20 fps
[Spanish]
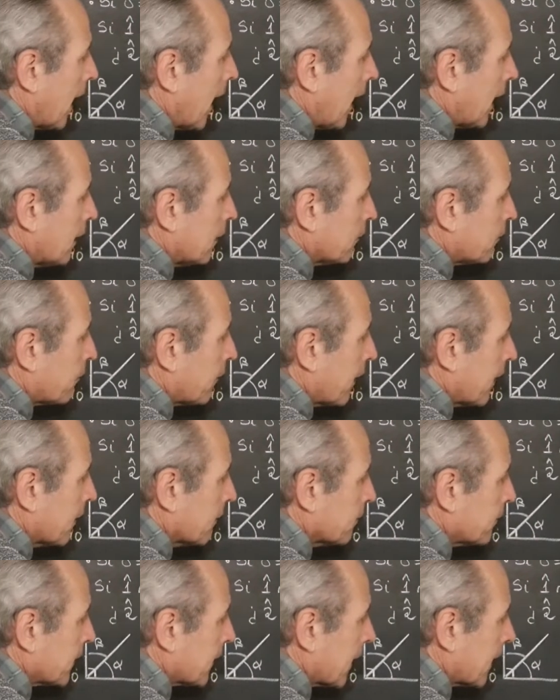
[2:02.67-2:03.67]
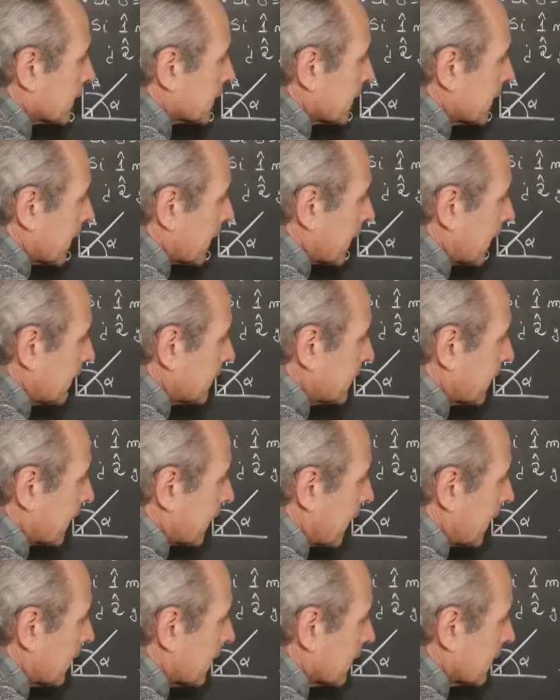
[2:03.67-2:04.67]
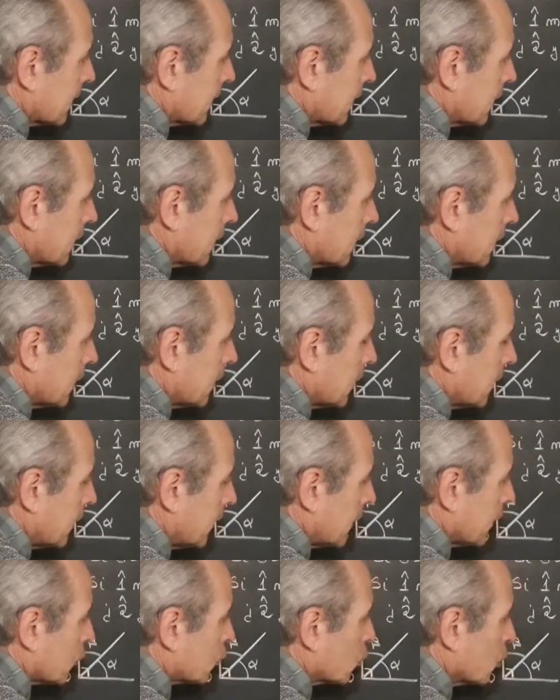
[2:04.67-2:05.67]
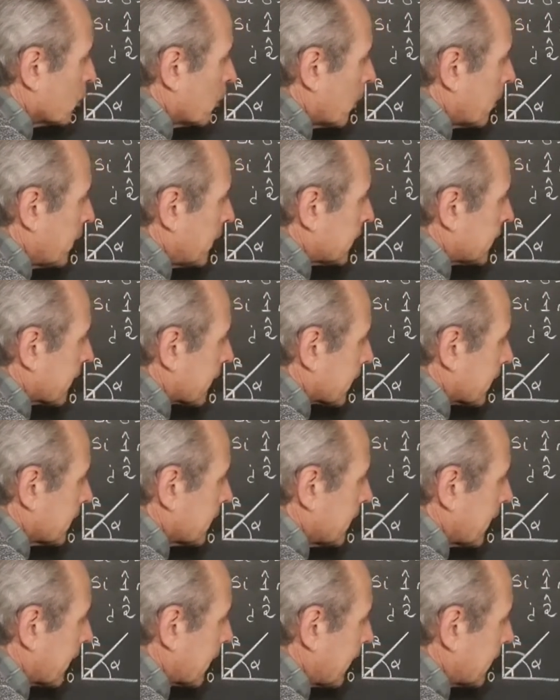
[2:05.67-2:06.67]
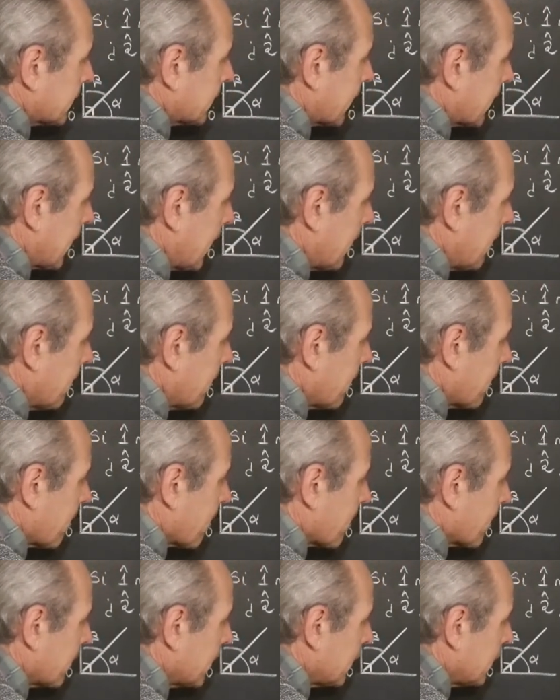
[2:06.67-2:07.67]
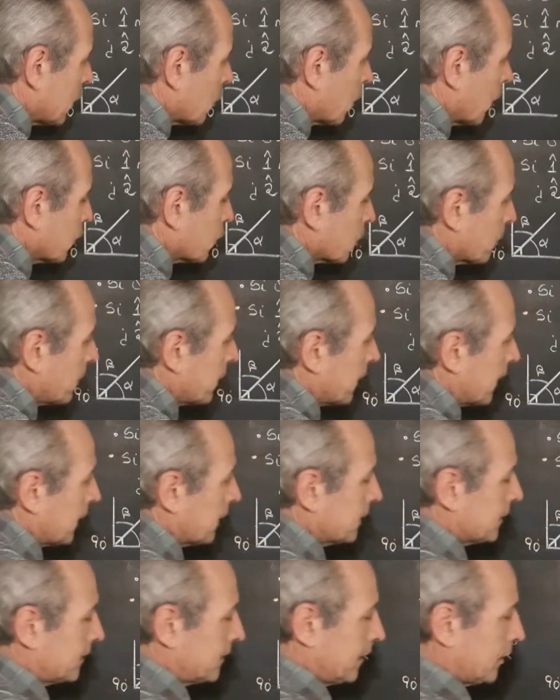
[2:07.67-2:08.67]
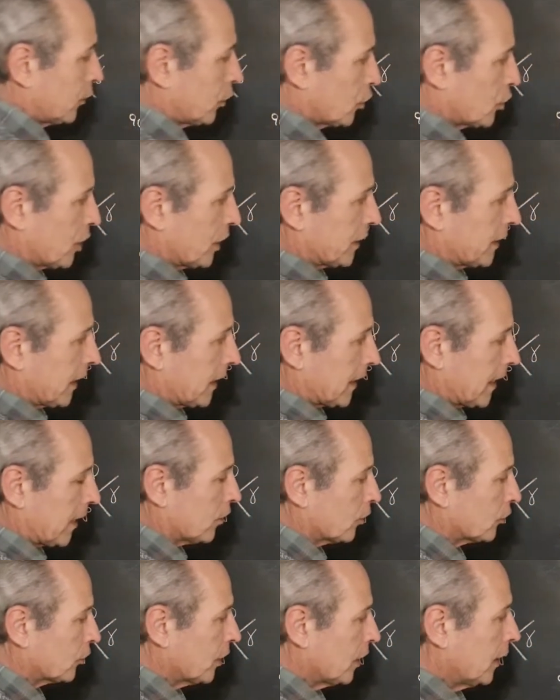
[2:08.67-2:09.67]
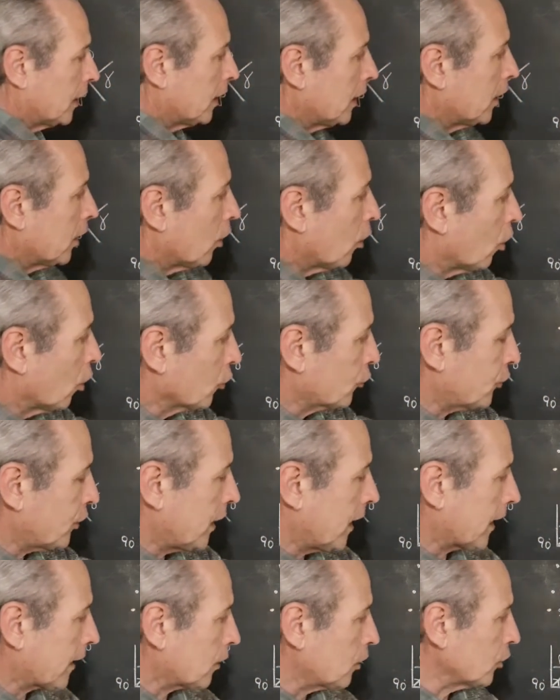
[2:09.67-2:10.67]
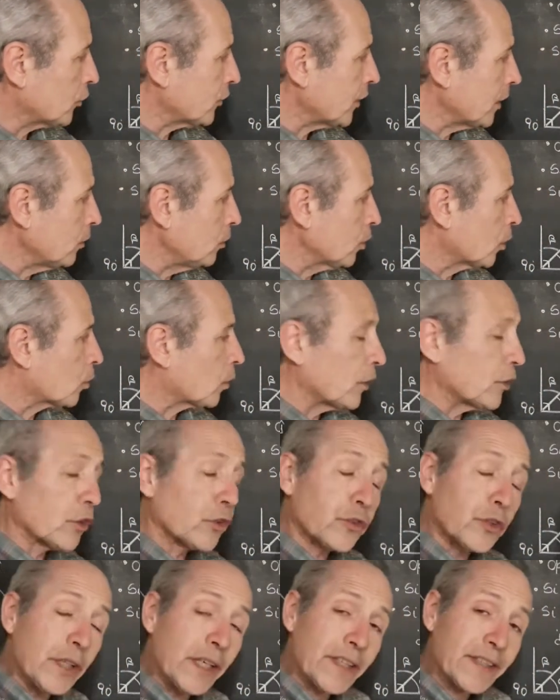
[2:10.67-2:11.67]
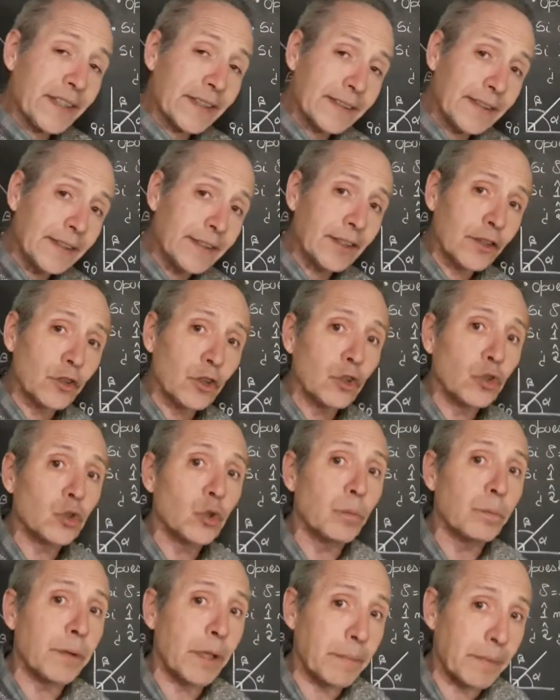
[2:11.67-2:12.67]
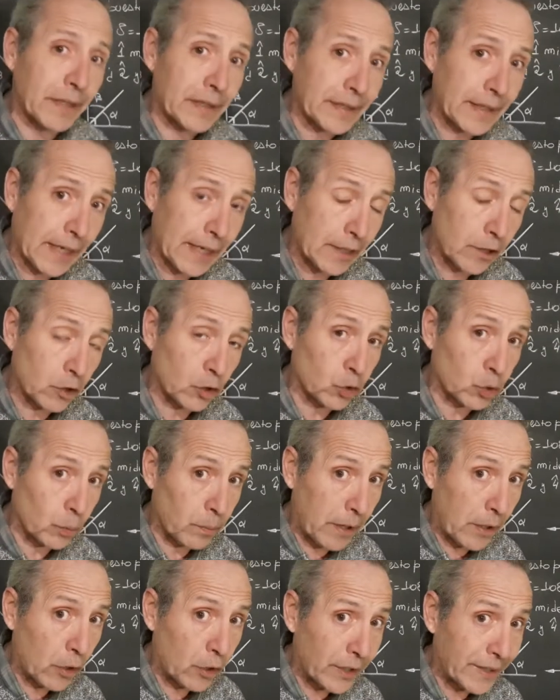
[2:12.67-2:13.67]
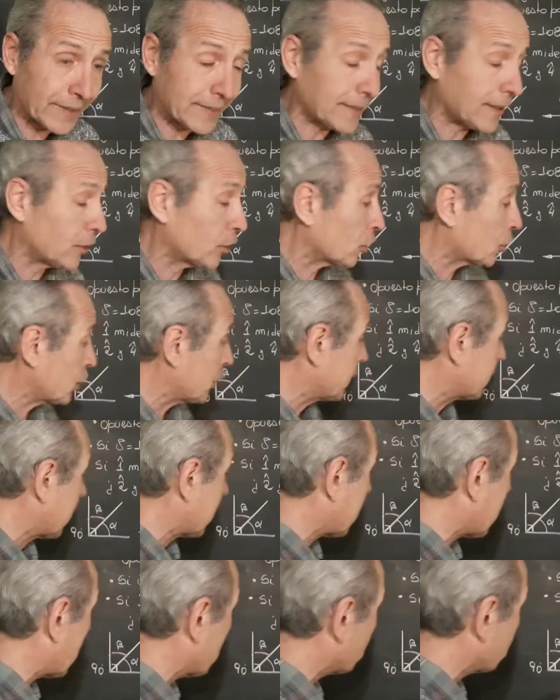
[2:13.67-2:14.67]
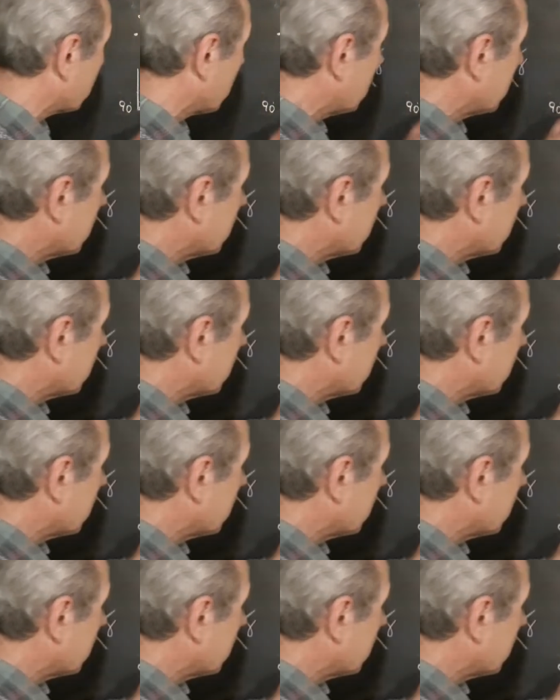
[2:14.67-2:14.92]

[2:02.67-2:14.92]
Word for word: alfa, fíjate, de acá hasta acá. Le sumo beta, que es de acá hasta acá. ¿Y cuánto me da? 180 grados. O sea que los ángulos cuando son adyacentes son suplementarios, sumados dan 180 grados.